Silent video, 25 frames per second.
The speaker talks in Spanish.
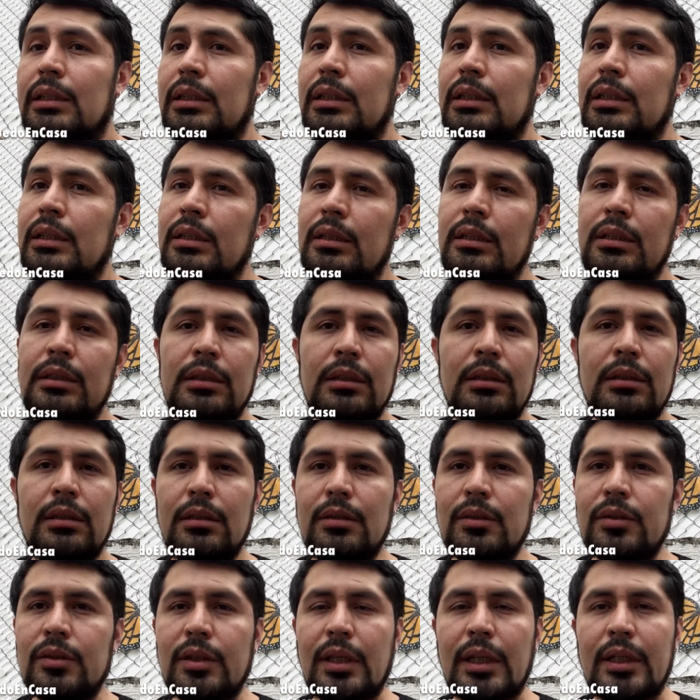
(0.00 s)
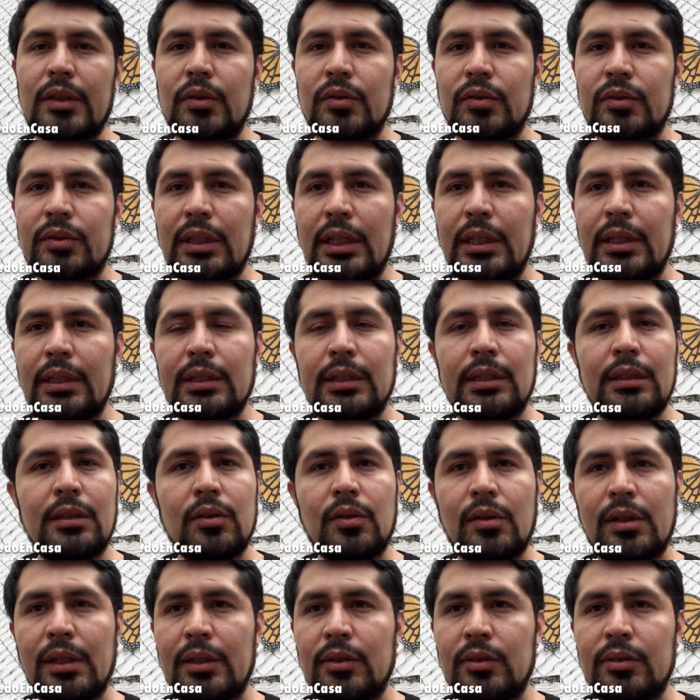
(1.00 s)
y los rayos X,
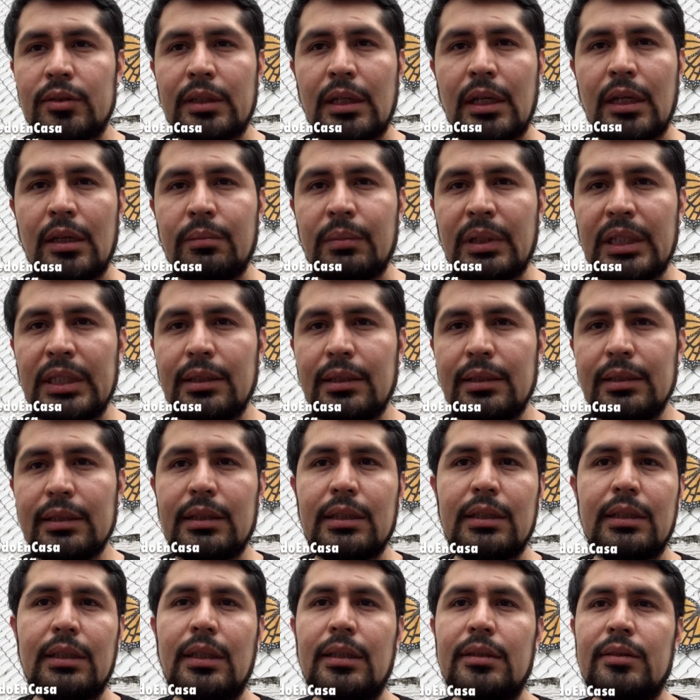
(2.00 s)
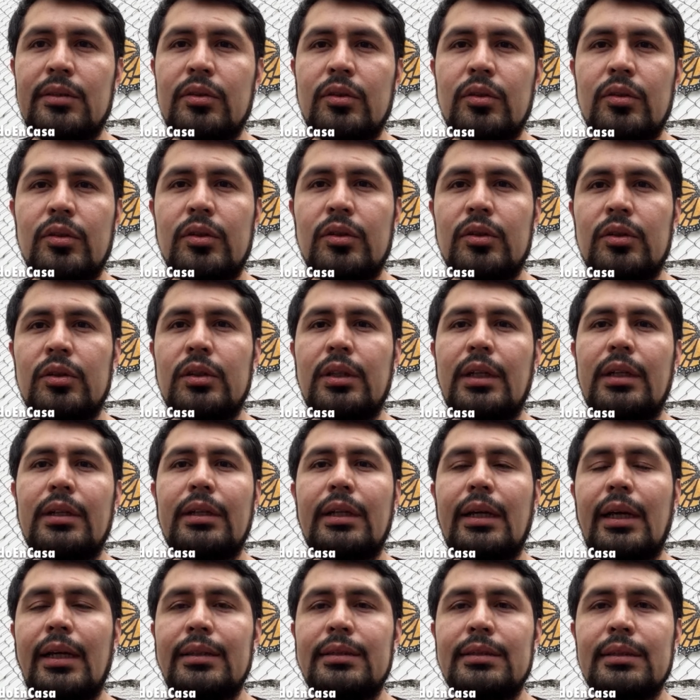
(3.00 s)
los rayos gamma, que ya son
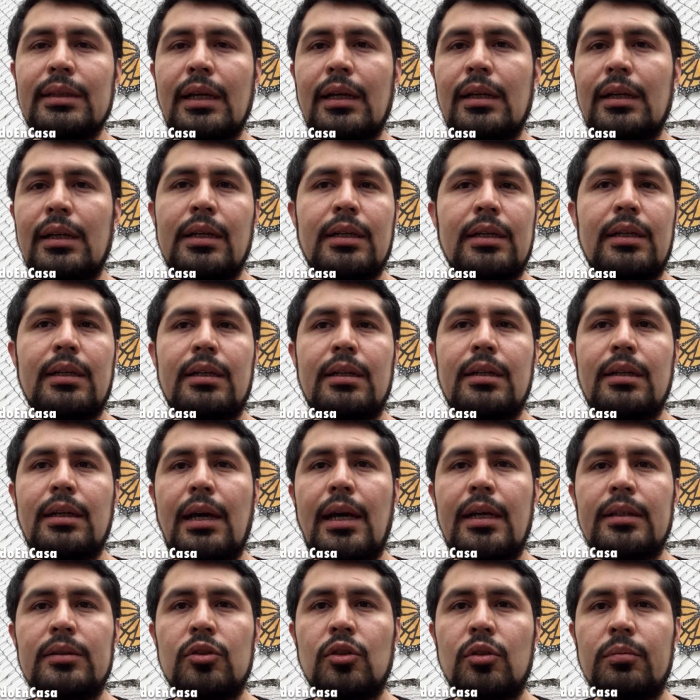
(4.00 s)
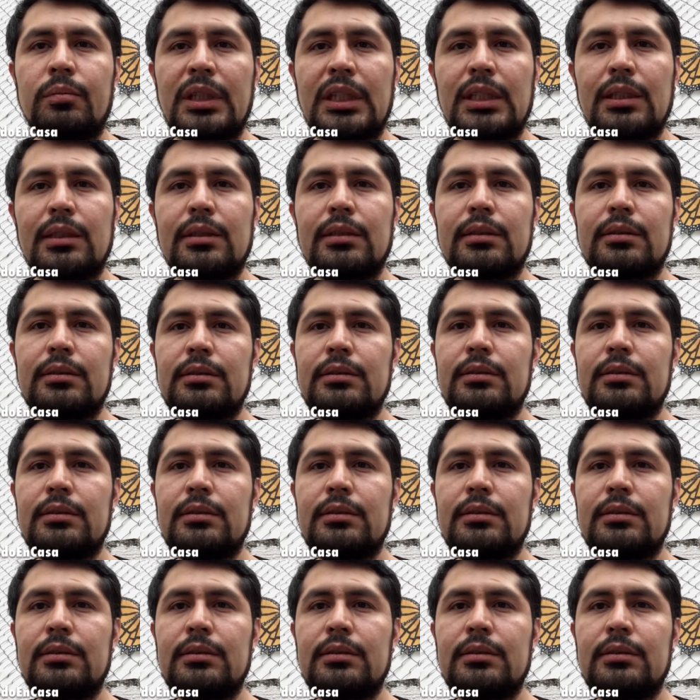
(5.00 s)
a escala atómica.